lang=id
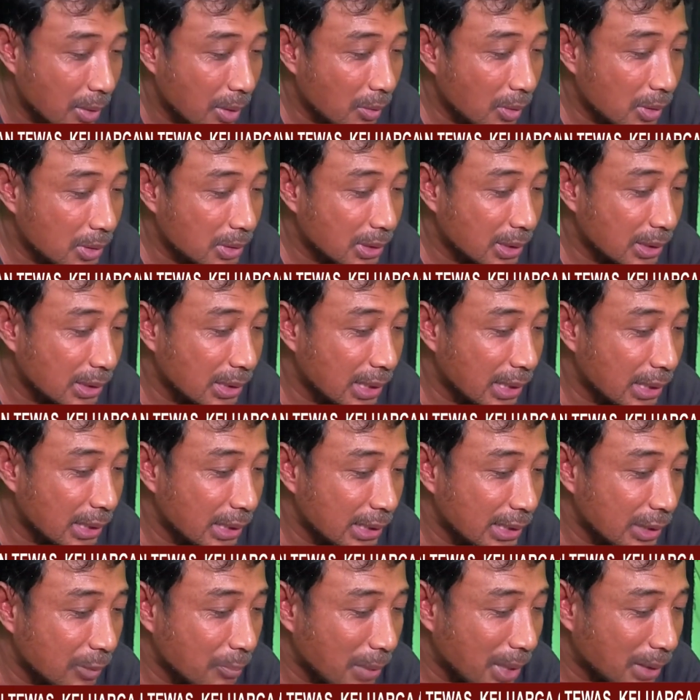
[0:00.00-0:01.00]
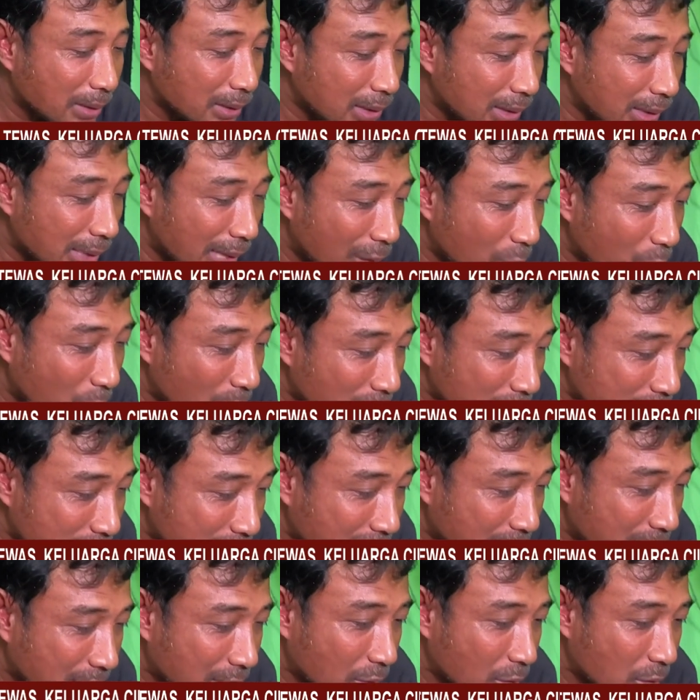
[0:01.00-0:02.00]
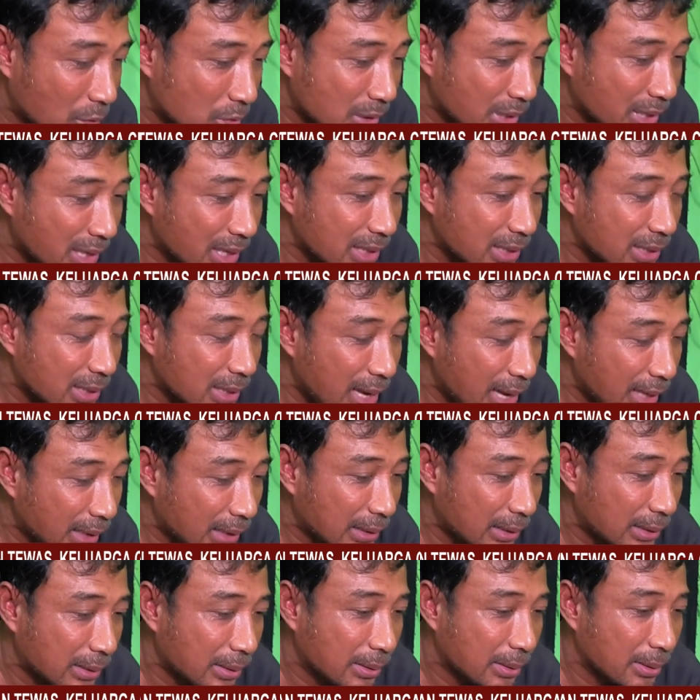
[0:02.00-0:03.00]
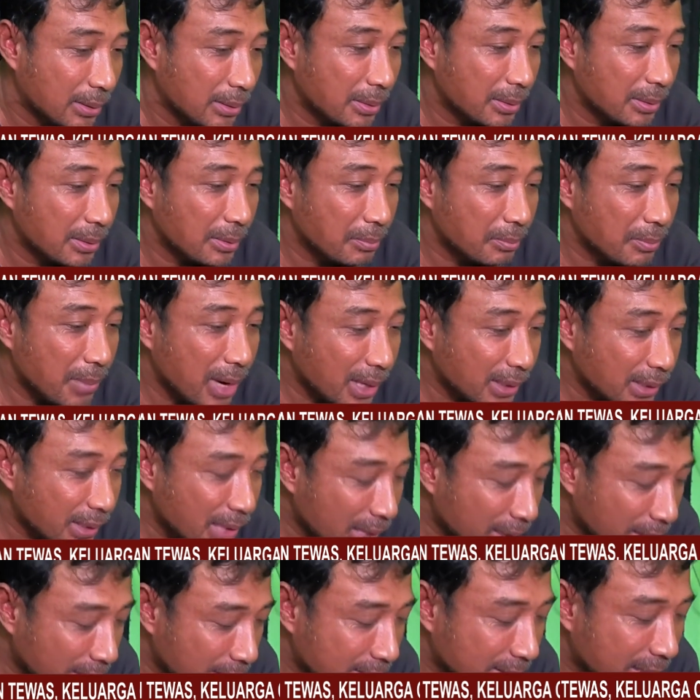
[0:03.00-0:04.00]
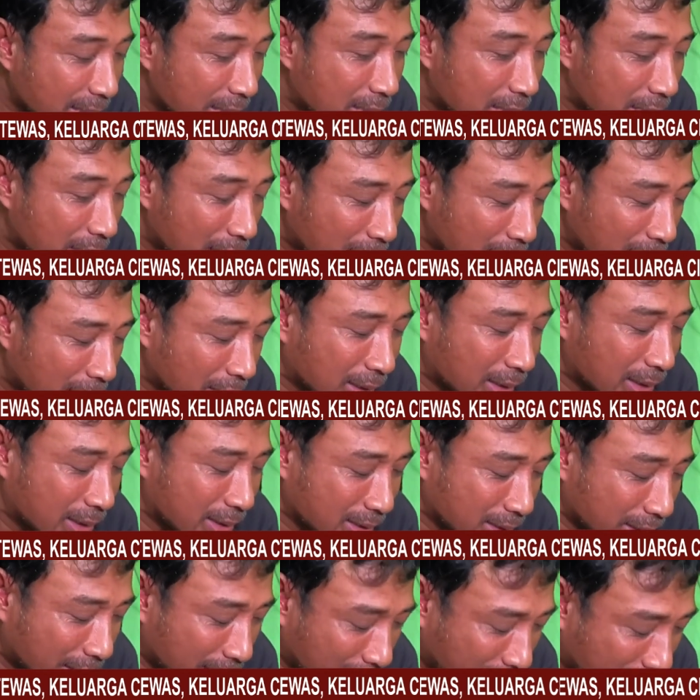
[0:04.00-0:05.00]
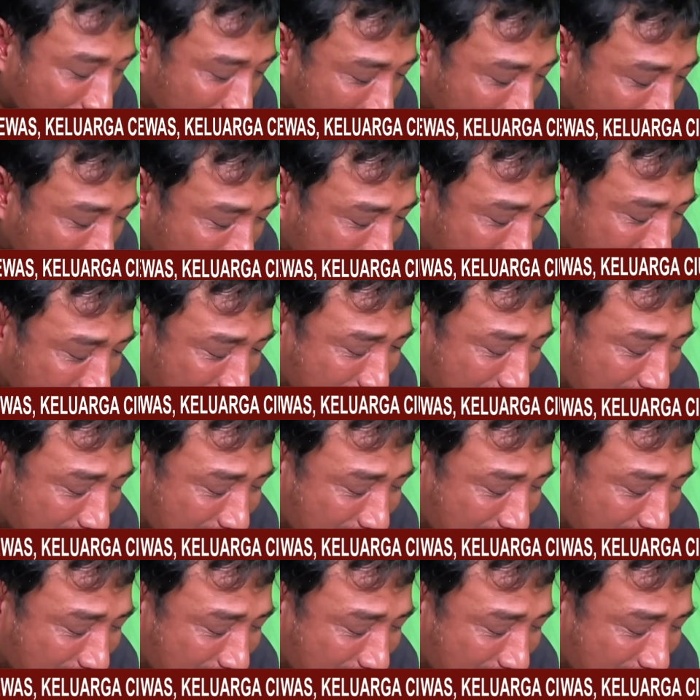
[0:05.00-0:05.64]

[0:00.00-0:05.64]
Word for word: bahwasannya ini mati nggak wajar kalau saya lihat banyak kejanggalan kejanggalan